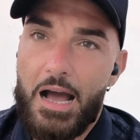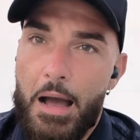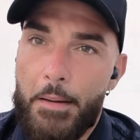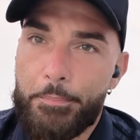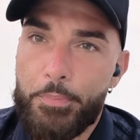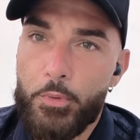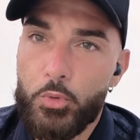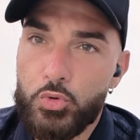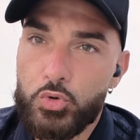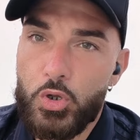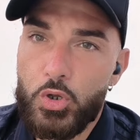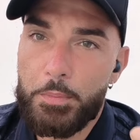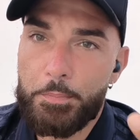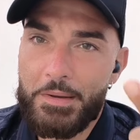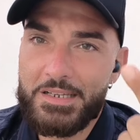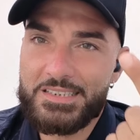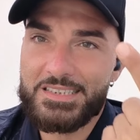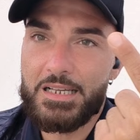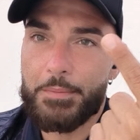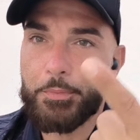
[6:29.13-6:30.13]
appunto il
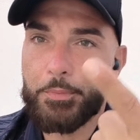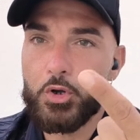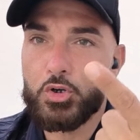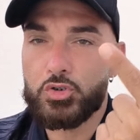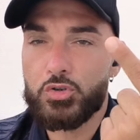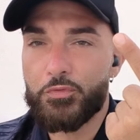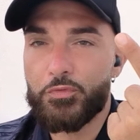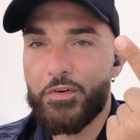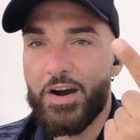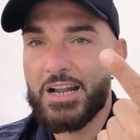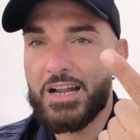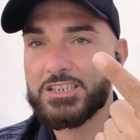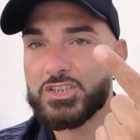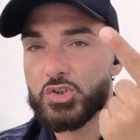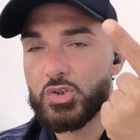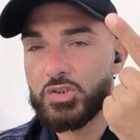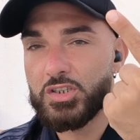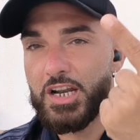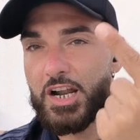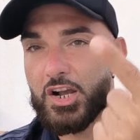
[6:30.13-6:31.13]
passaporto
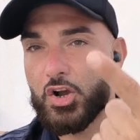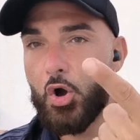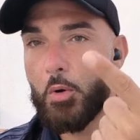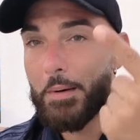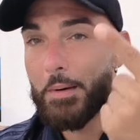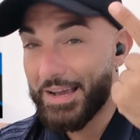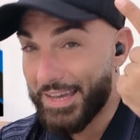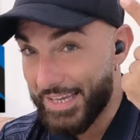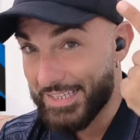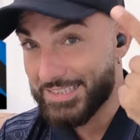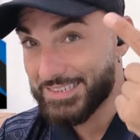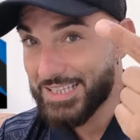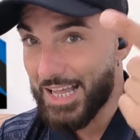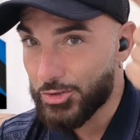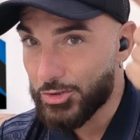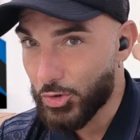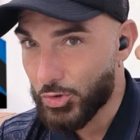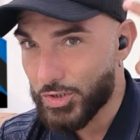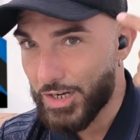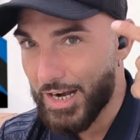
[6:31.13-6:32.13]
falso di Recopa che è
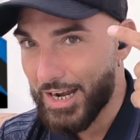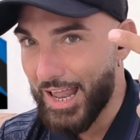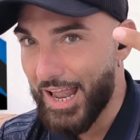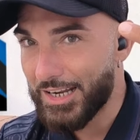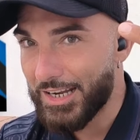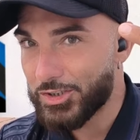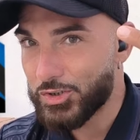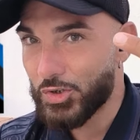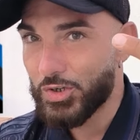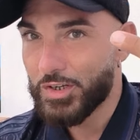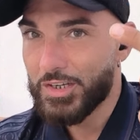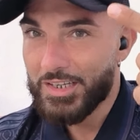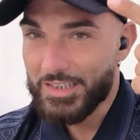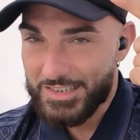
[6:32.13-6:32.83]
stato tra l'altro,